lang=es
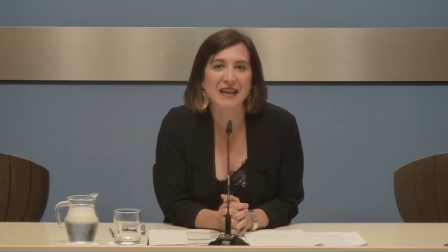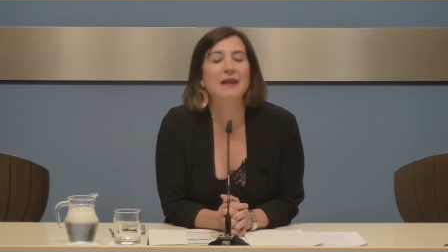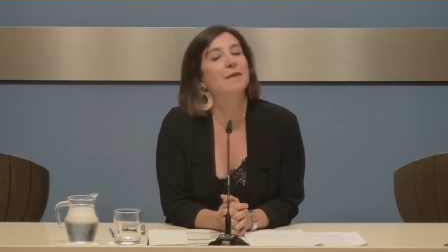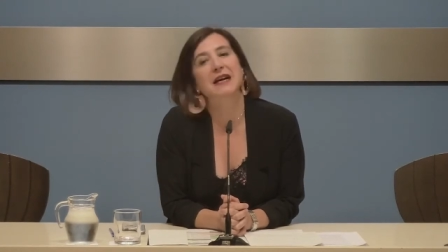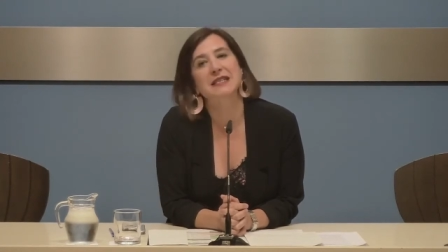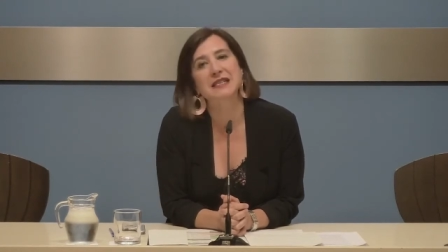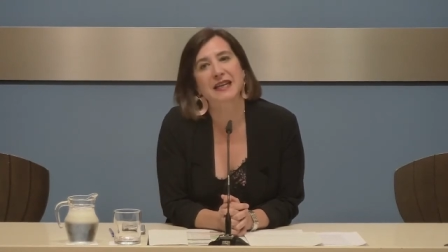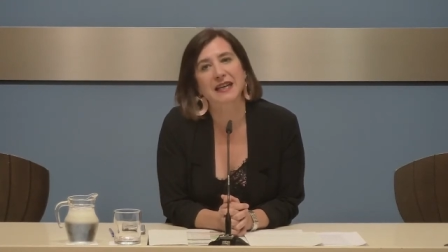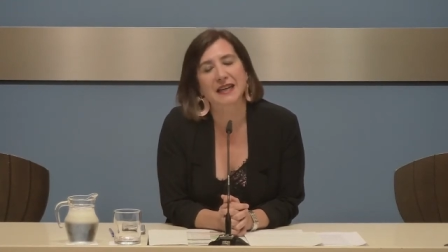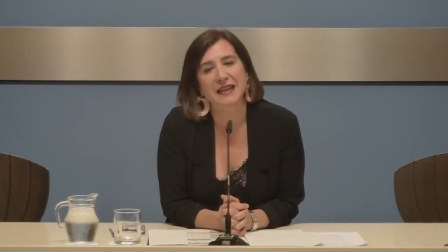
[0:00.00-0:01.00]
que va a
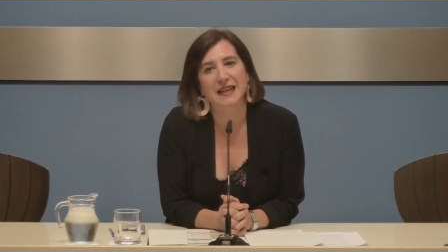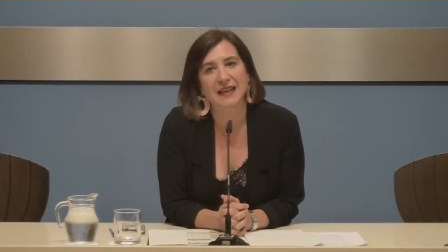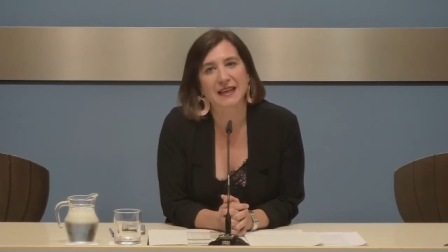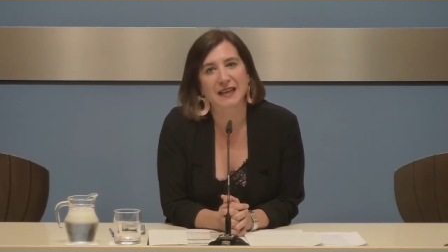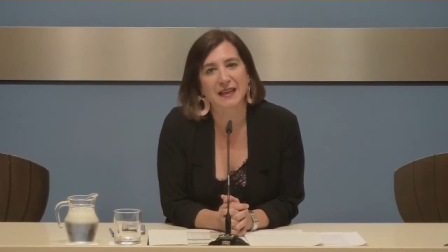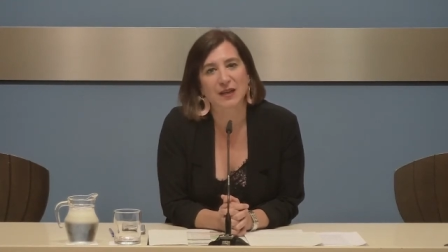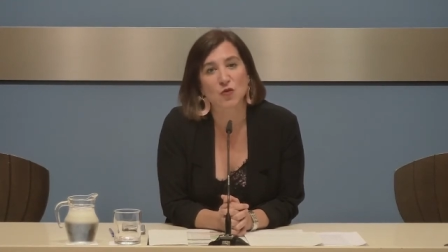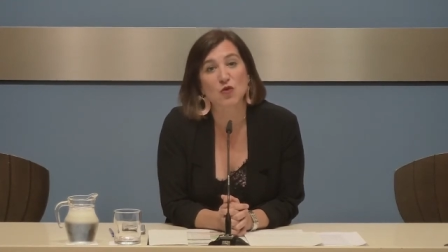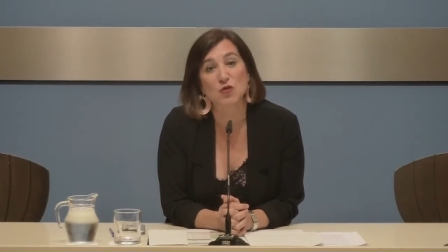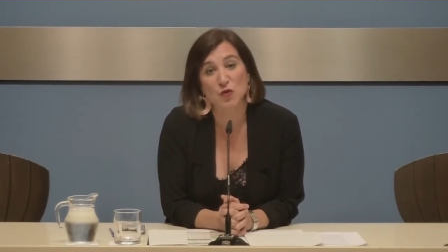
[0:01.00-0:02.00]
ser
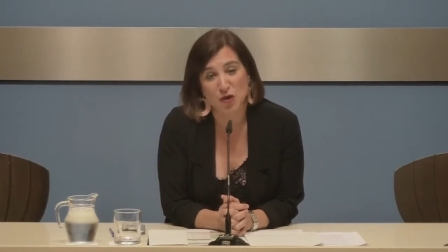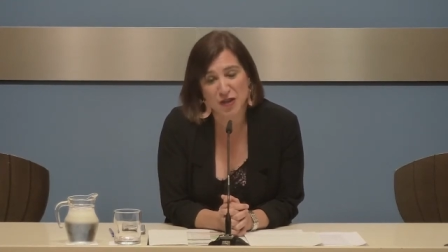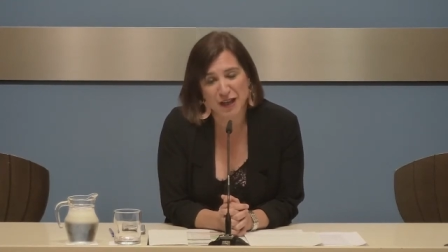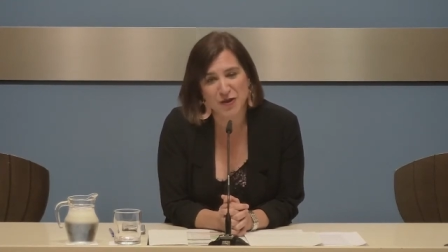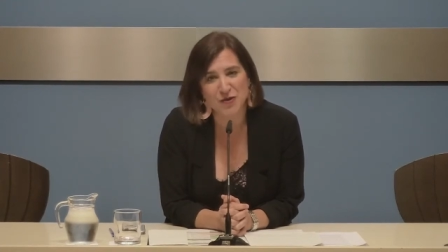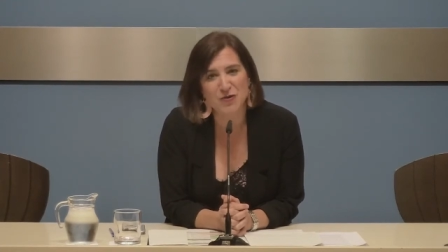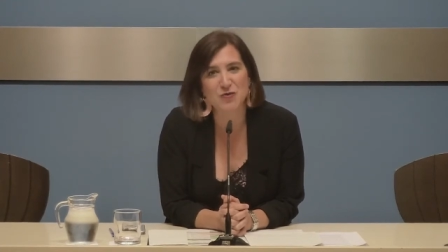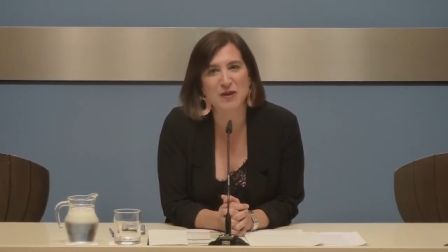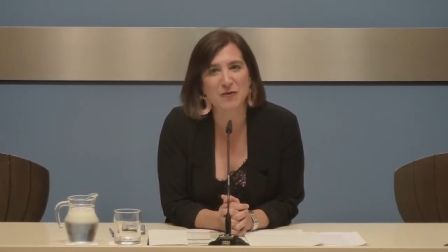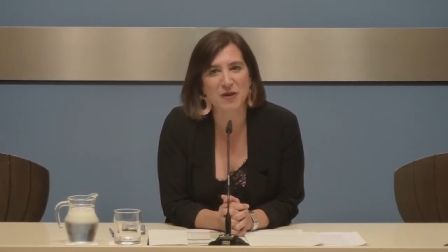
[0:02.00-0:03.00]
unos buenos años,
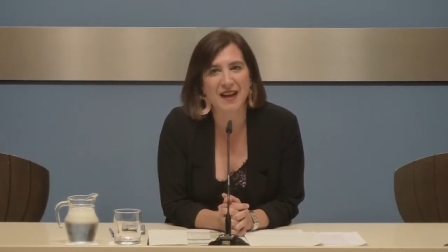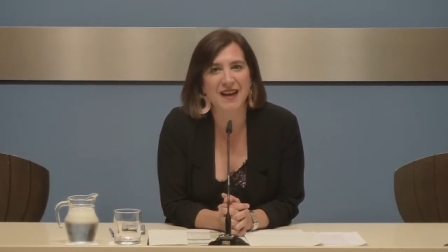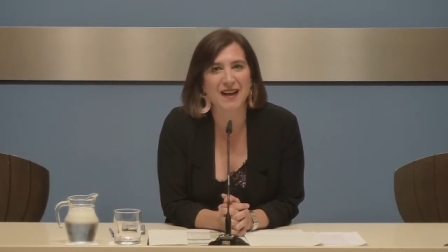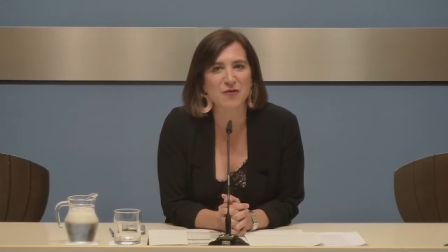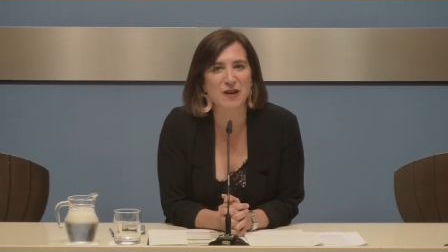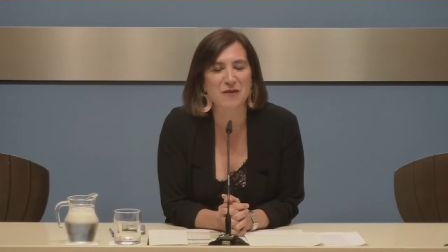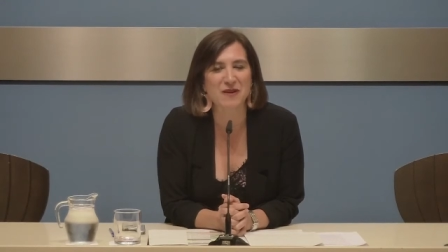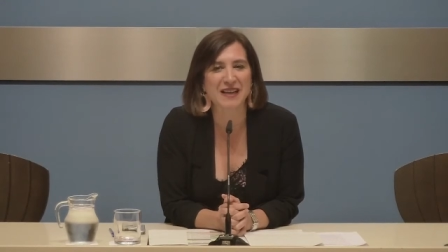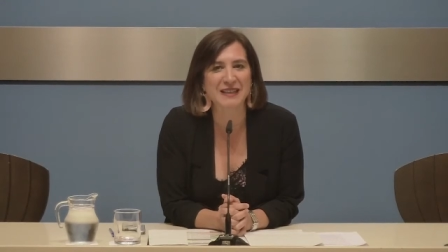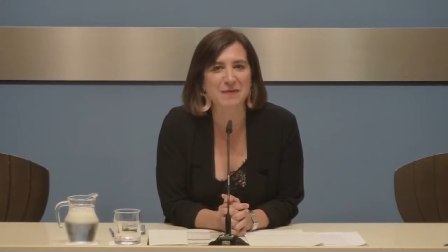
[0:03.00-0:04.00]
una buena, una
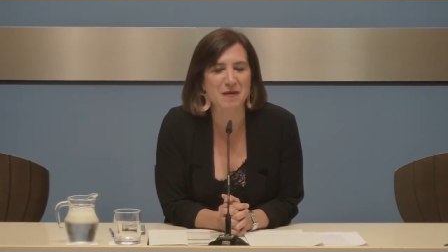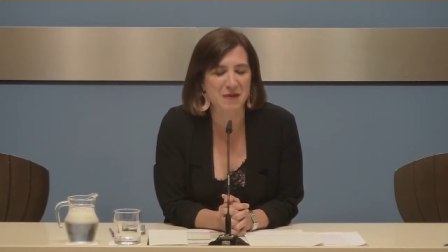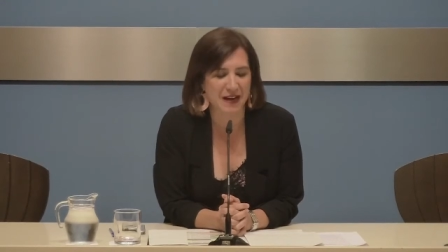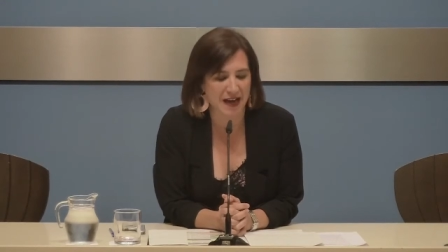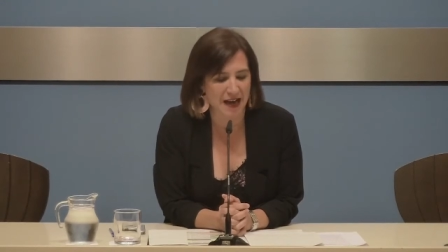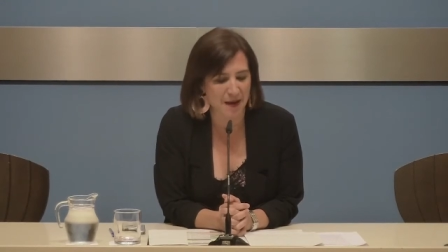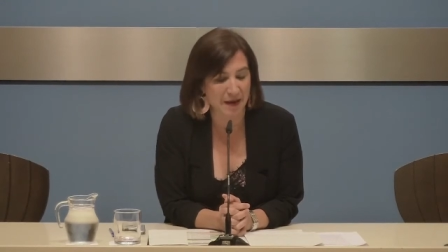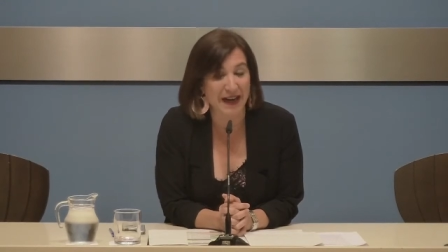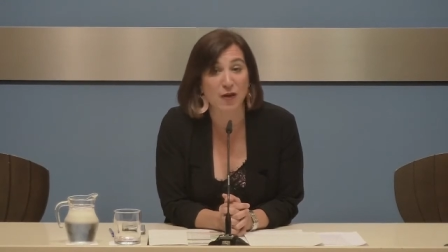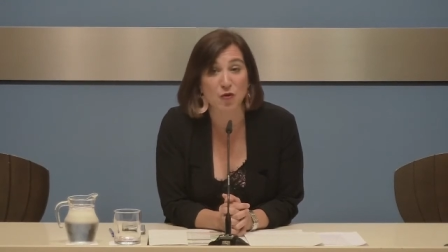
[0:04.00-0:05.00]
buena etapa para,
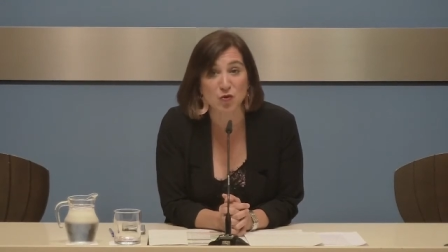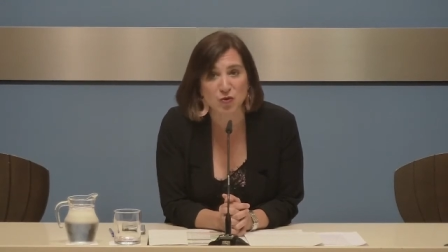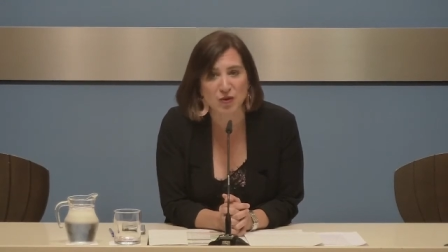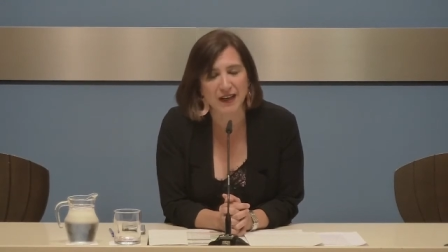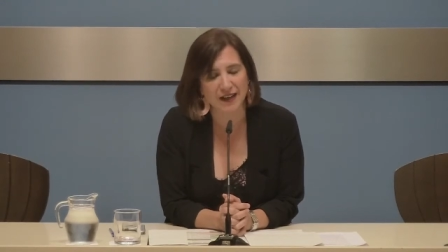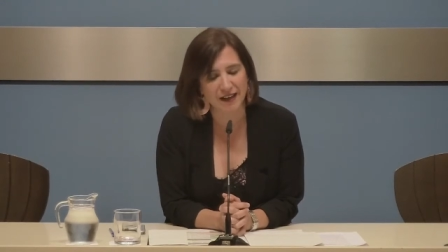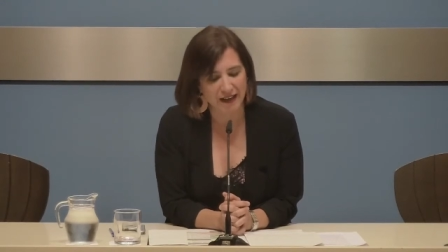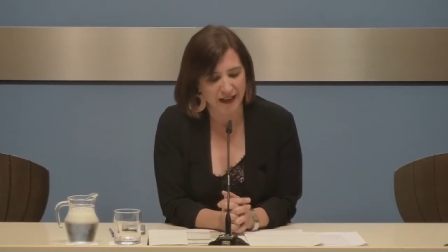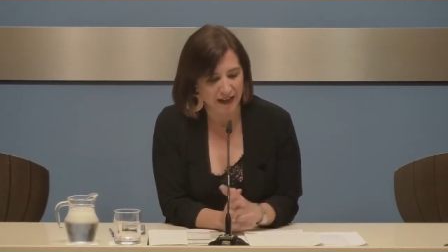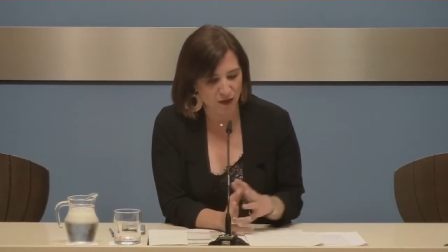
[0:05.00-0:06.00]
para, la cultura
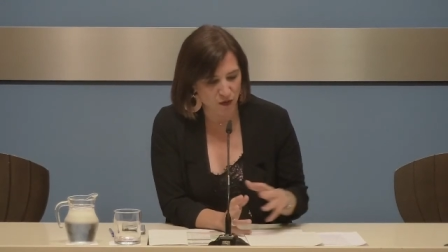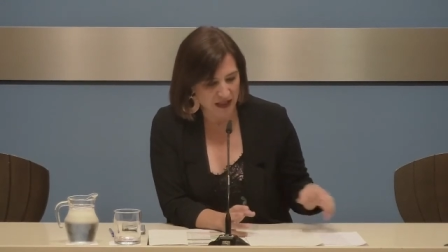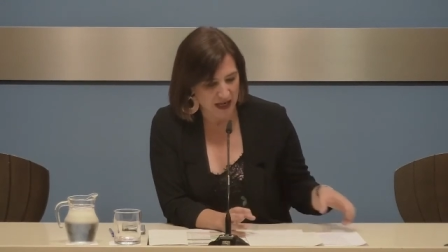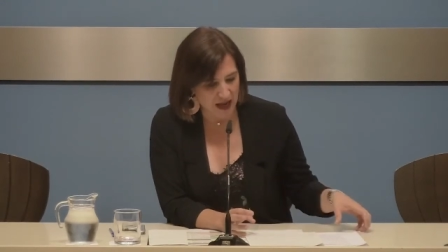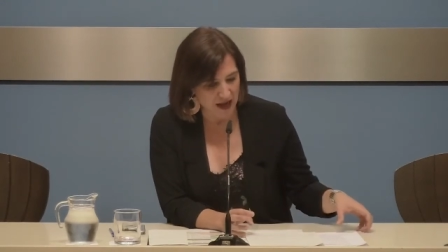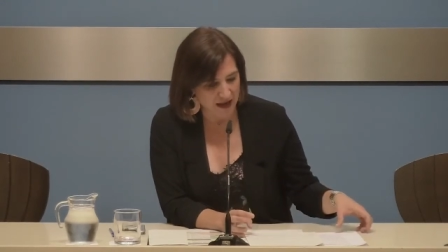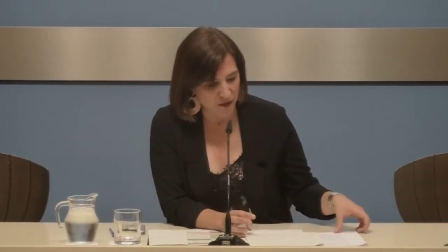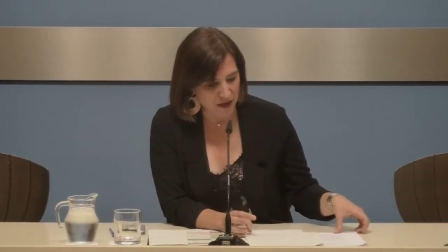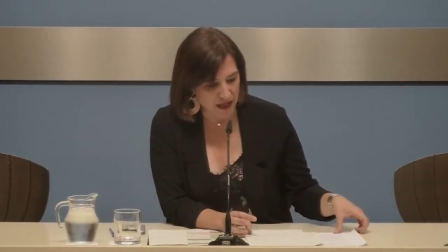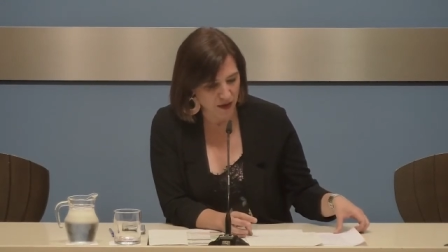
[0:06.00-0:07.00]
en nuestra, en
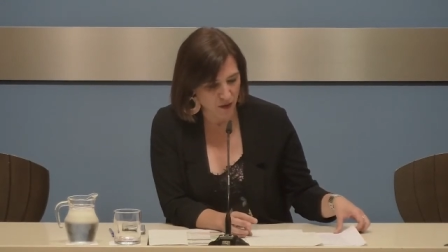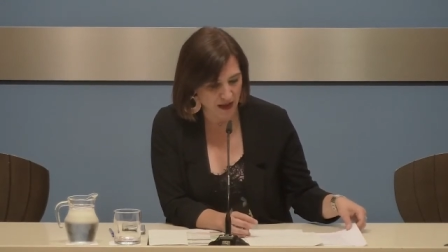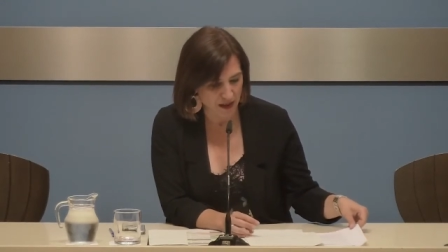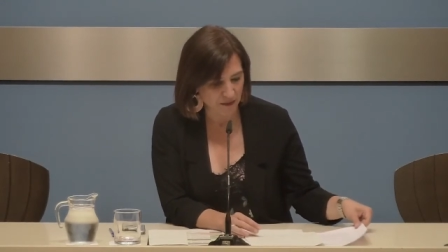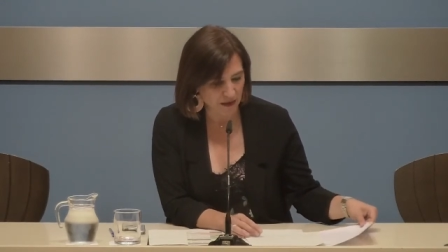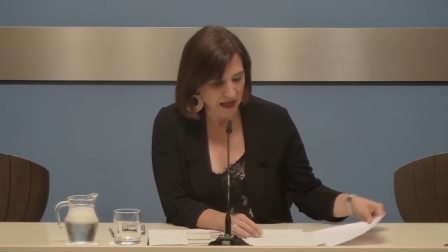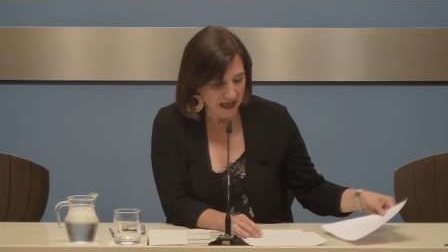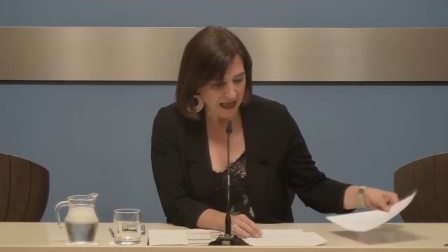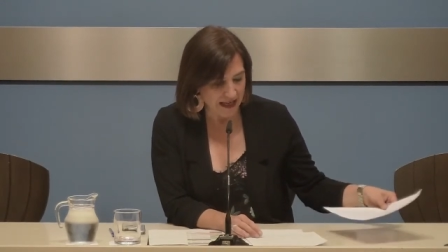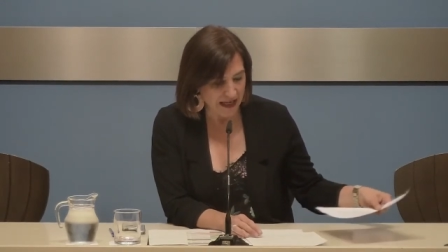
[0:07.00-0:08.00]
nuestra ciudad.
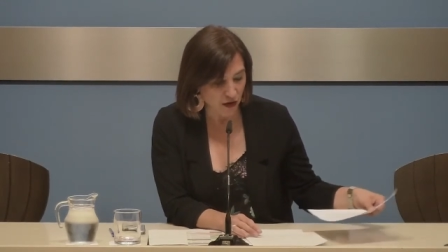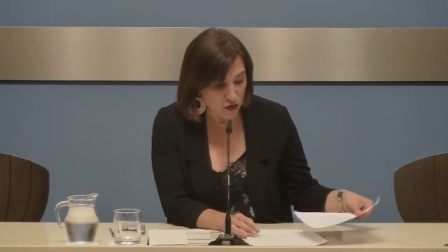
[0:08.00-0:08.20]
En el